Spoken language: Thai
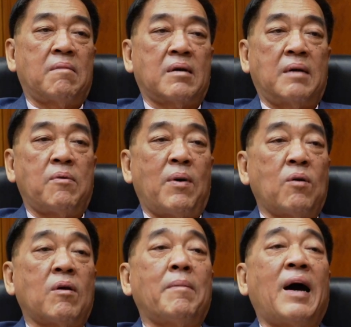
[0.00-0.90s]
เกิดะาวาโร
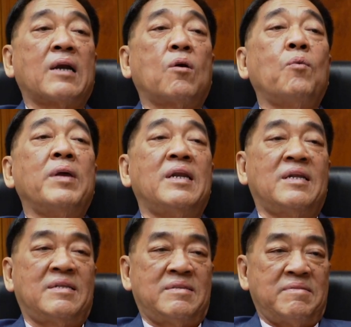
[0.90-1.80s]
คระบาดโควิด
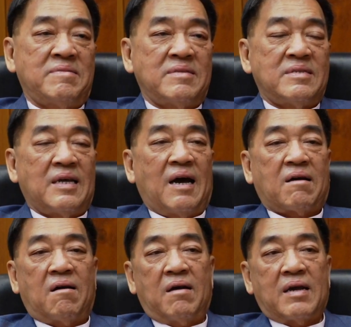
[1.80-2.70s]
นะ
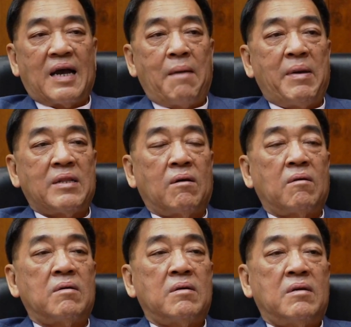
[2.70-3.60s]
ก็เลยกลายเป็นต้อง
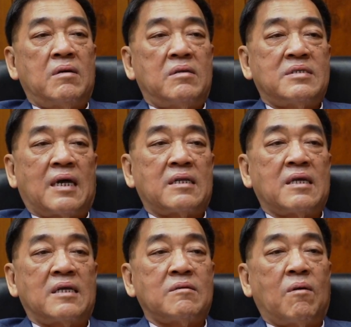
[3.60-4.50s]
จัด
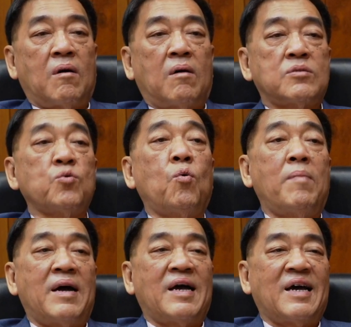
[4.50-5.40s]
แต่เฉพาะซูม
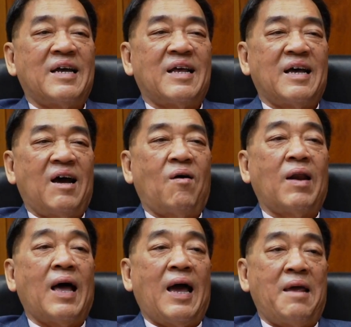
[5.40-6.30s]
ออน
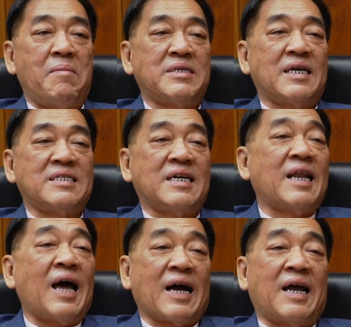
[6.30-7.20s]
ไลน์ไม่ใช่เจอ
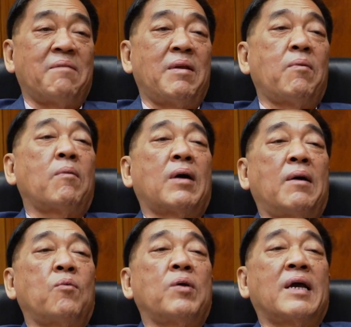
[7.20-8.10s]
หน้ากัน ไม่ได้พบกับ
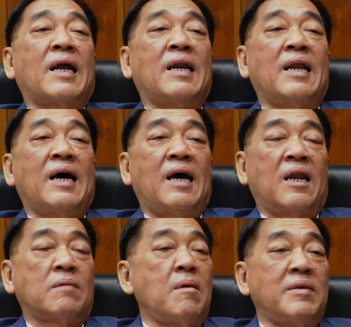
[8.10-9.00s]
คุยกันนะฮะ
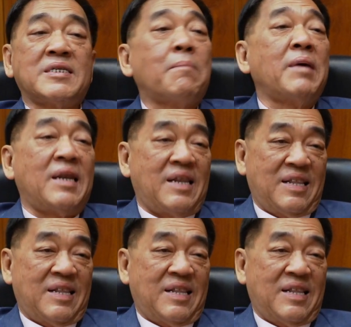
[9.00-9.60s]
แล้วก็ไม่มีสัมมิต